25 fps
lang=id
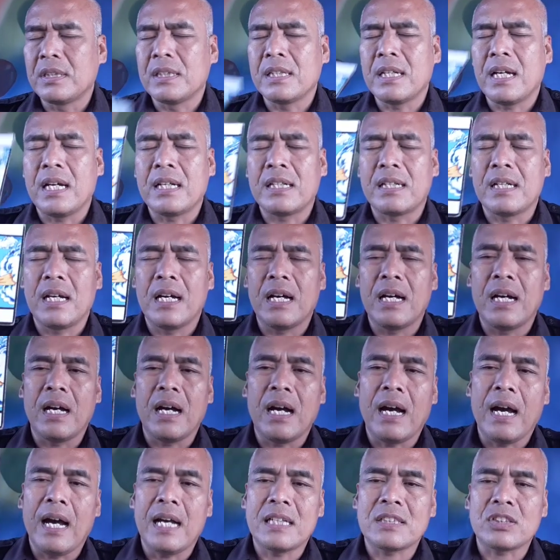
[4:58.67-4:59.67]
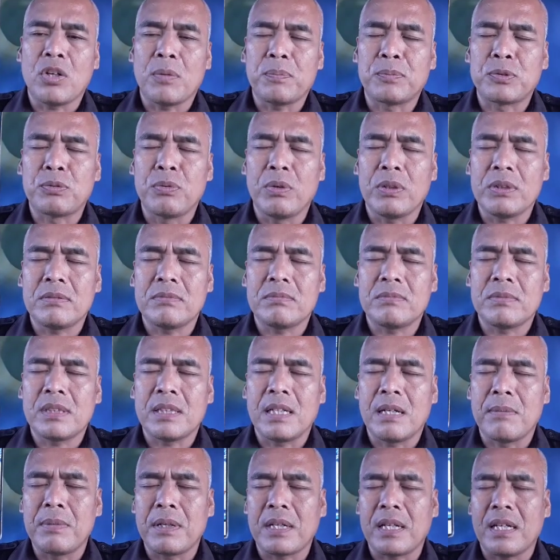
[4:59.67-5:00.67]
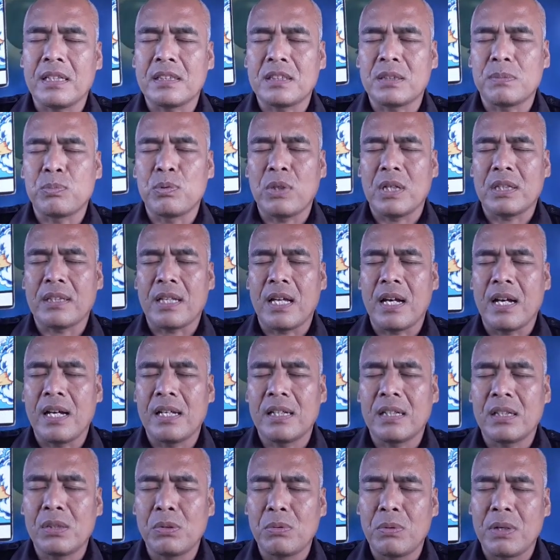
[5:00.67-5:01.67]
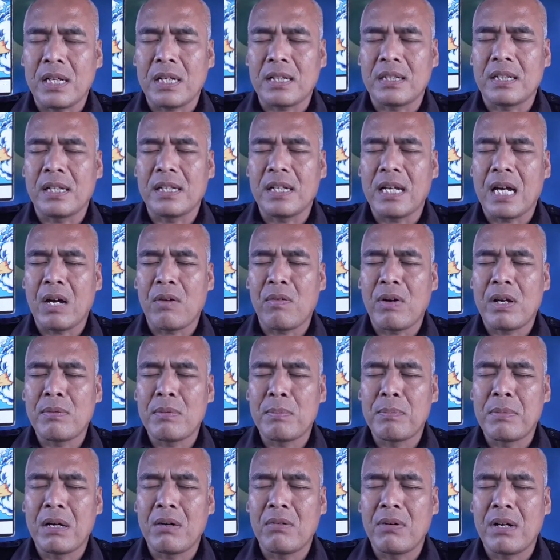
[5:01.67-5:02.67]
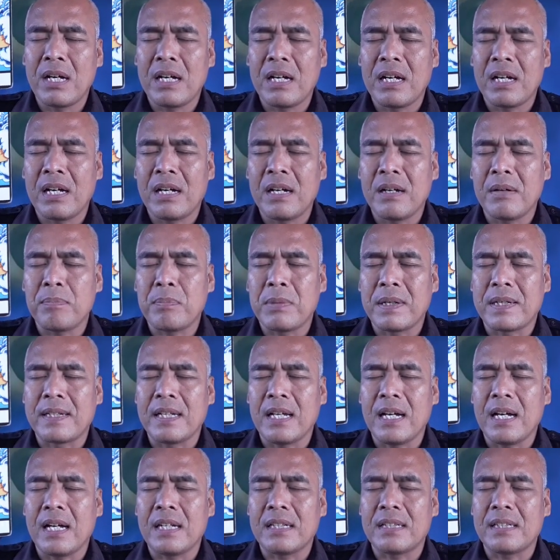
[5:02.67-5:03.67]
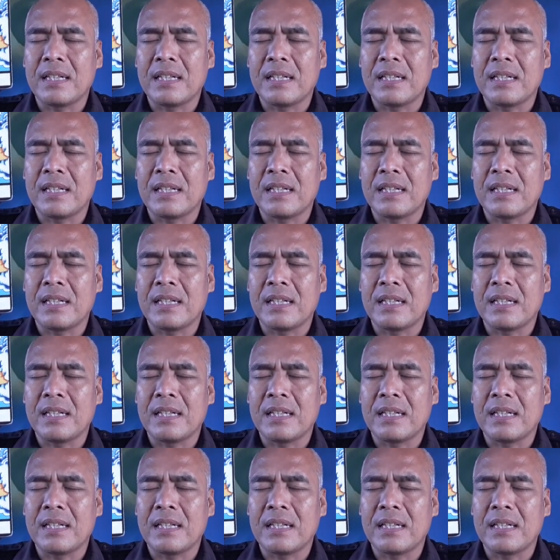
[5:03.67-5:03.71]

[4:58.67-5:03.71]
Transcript: Ini ada As of Swords digambarkan sebuah tangan keluar dari awan membawa pedang